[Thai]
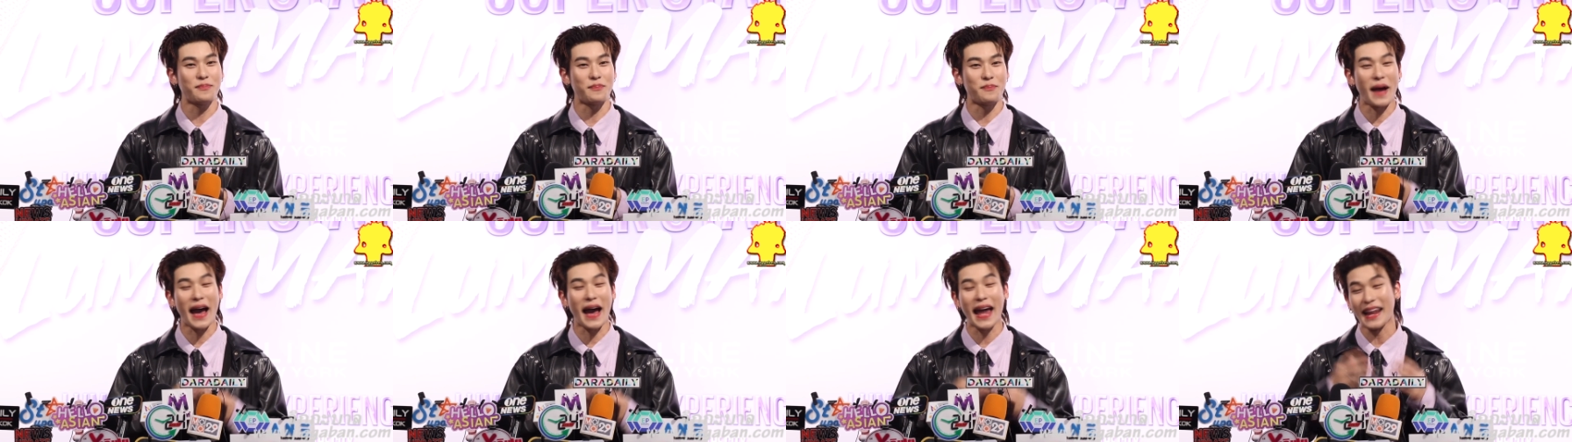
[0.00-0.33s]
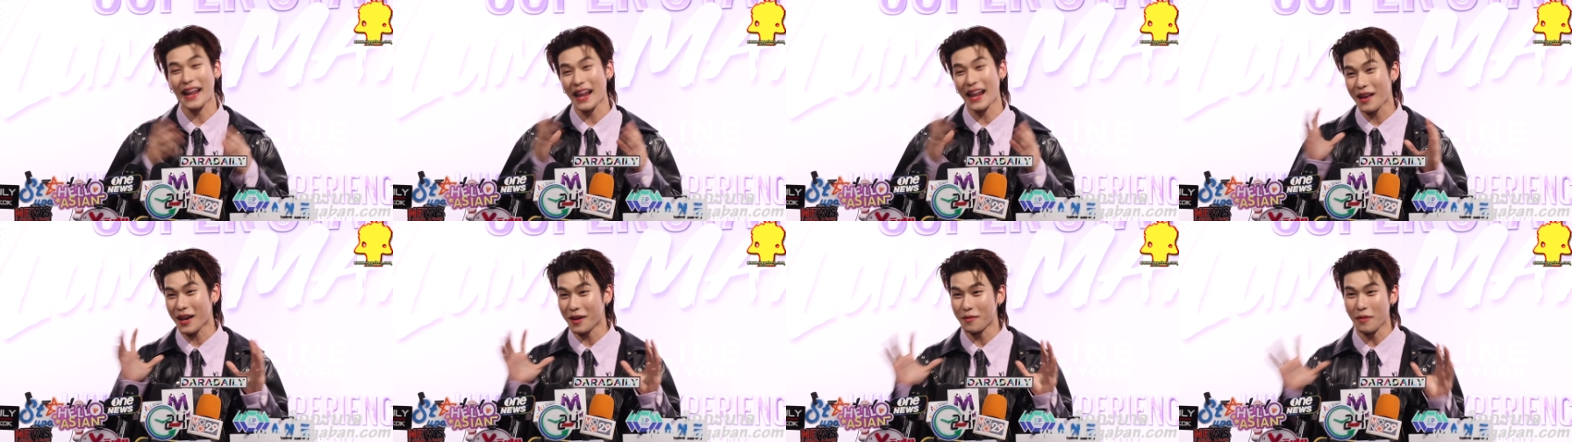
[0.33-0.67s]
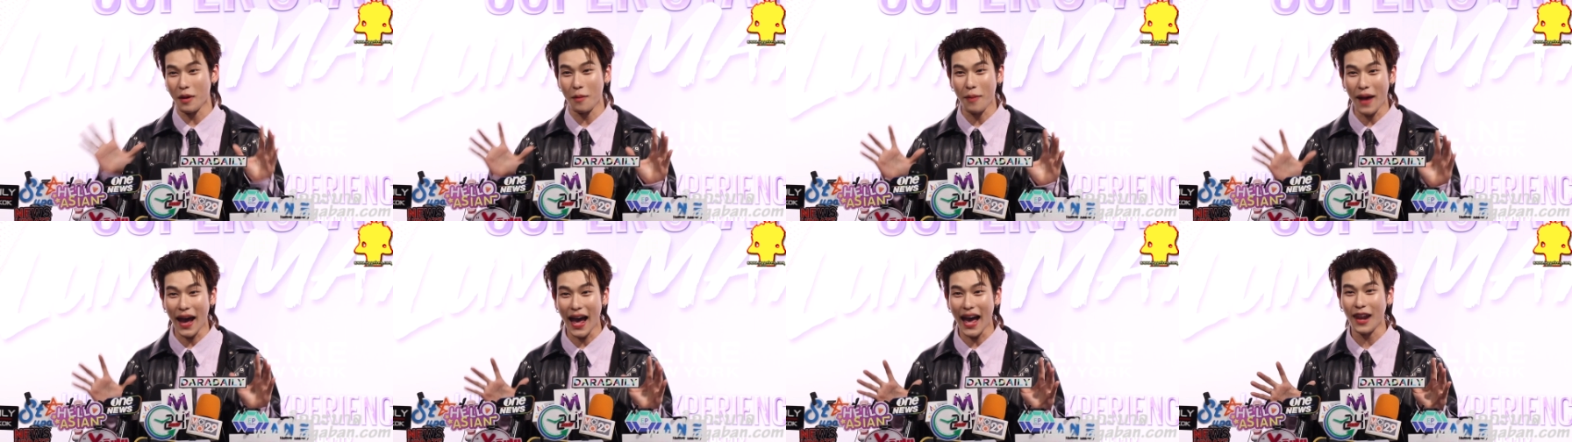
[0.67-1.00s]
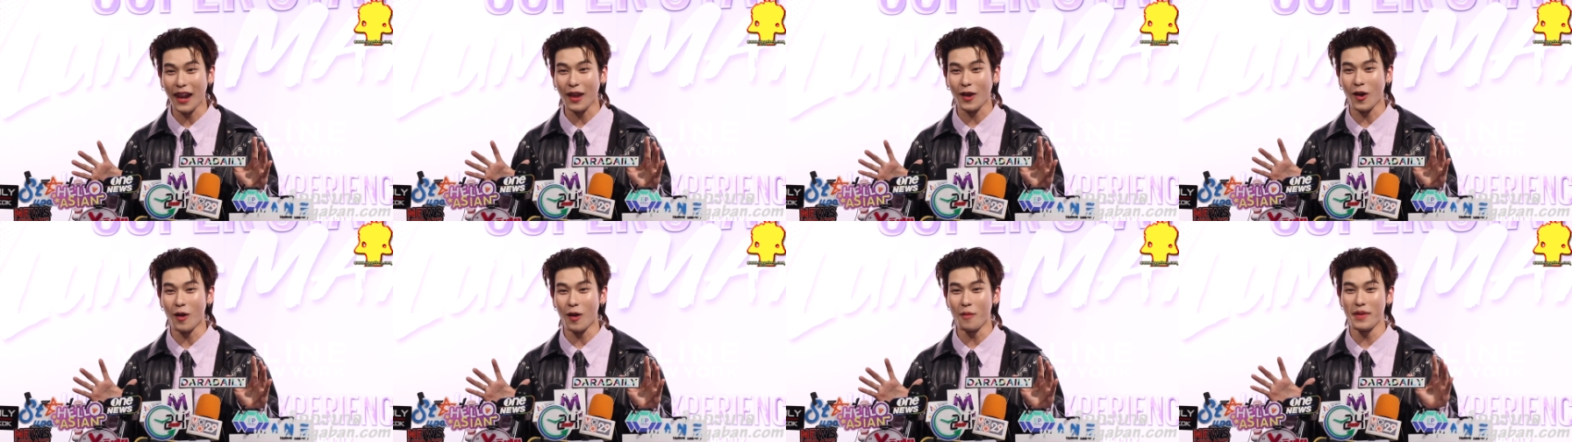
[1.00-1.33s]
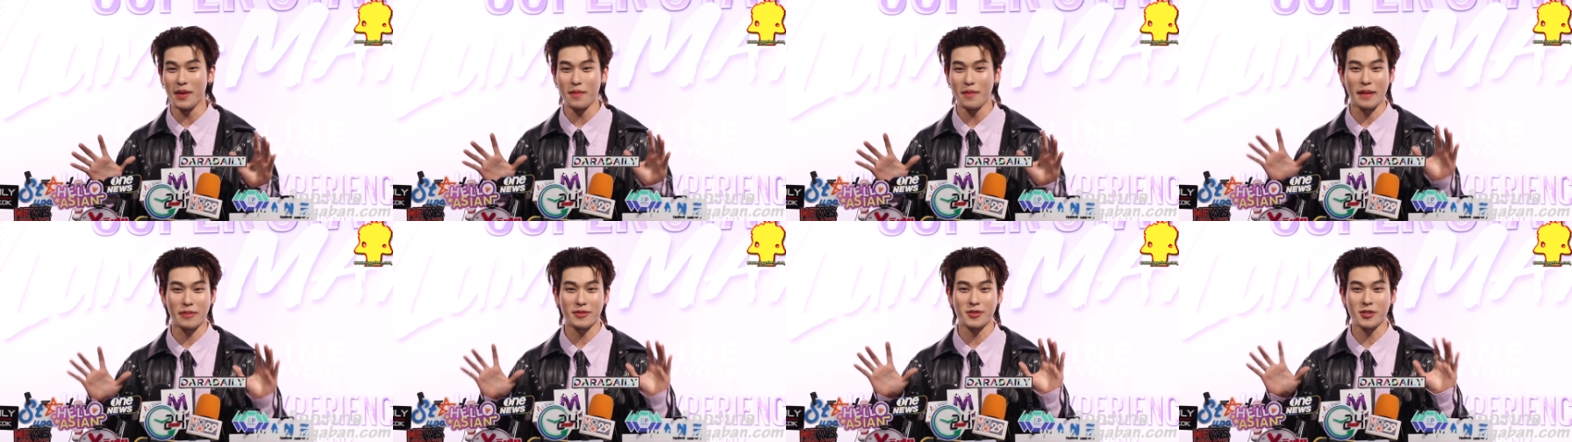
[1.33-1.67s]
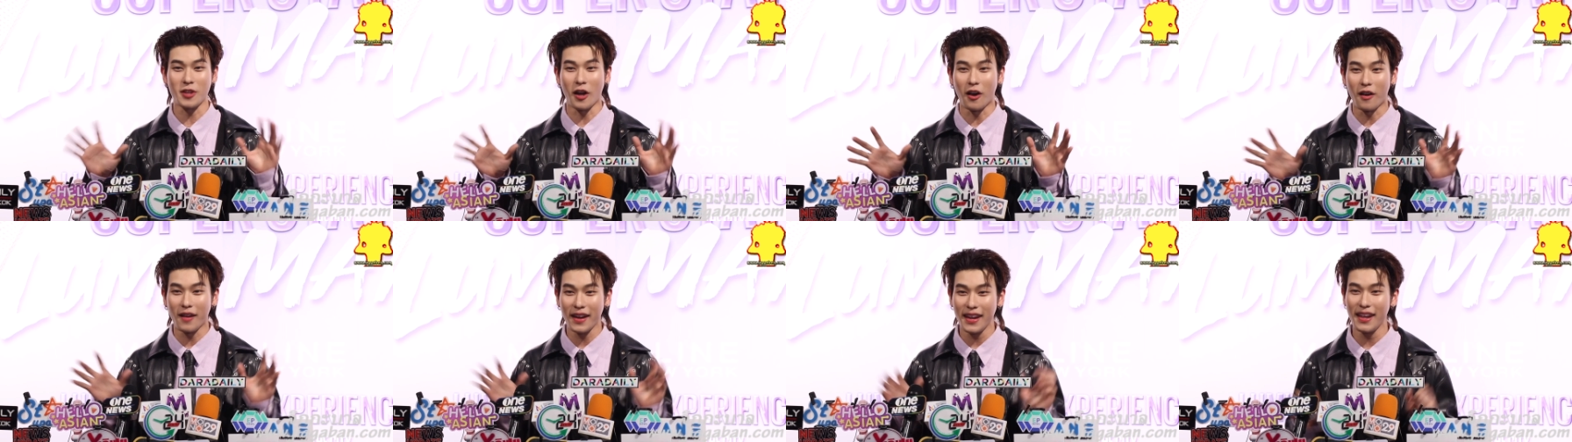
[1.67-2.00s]
ผ่านอะไรกันมาบ้าง แล้วก็มีแบบสต
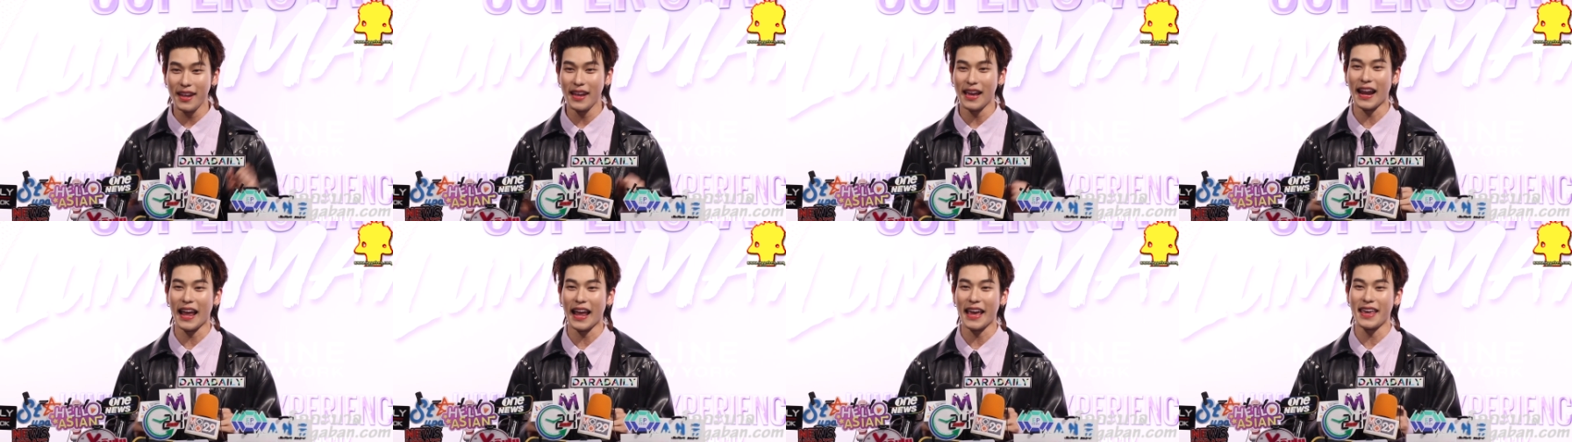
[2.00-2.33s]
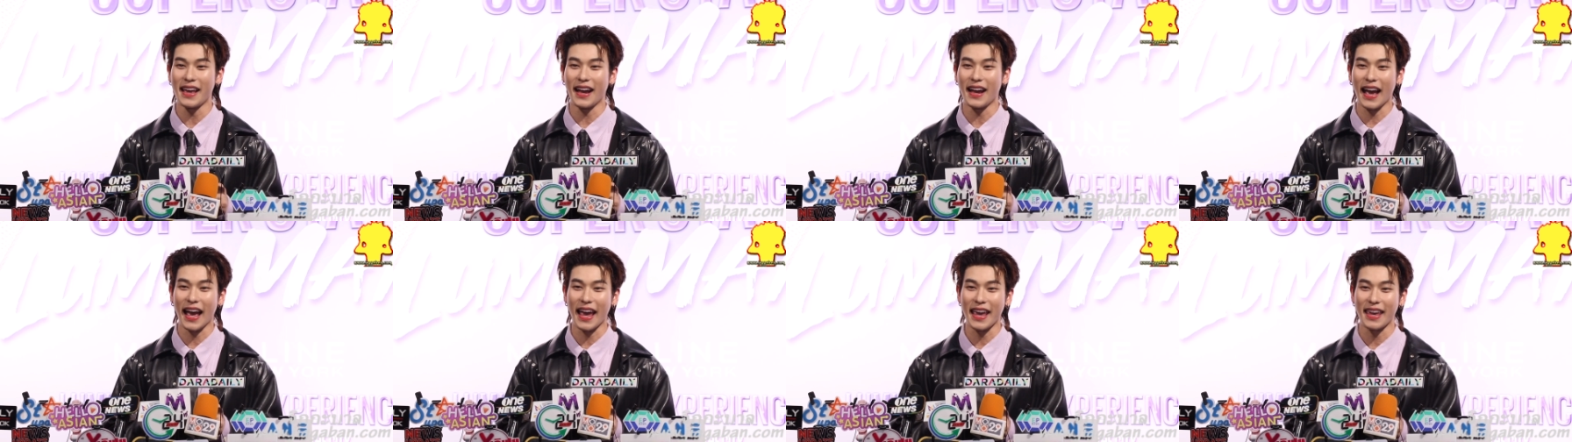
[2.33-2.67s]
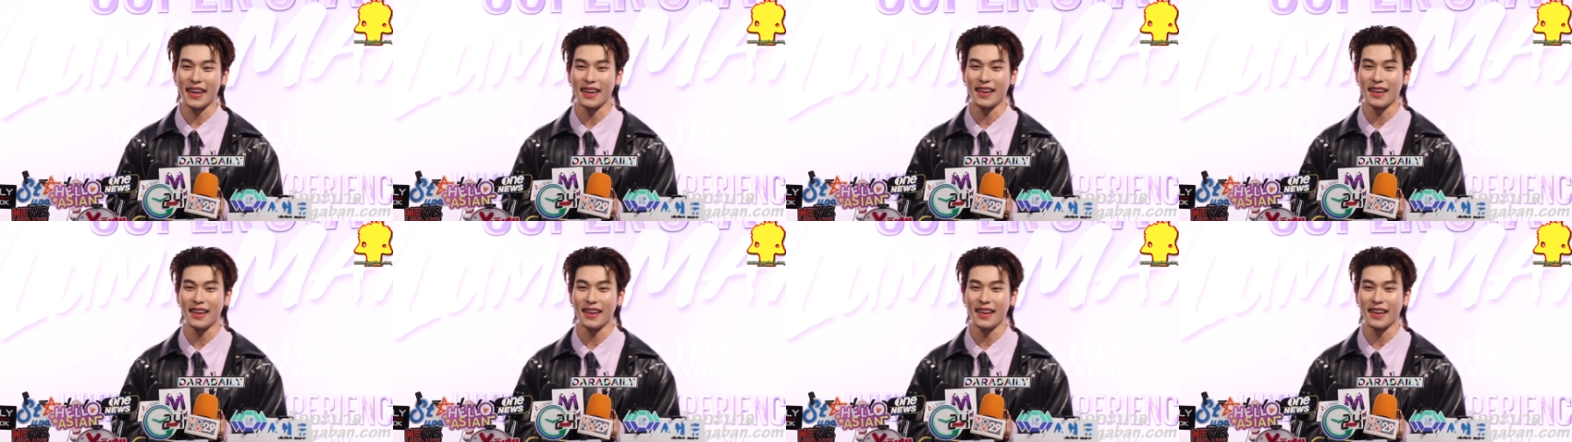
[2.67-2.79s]
อรี่อะไรยังไง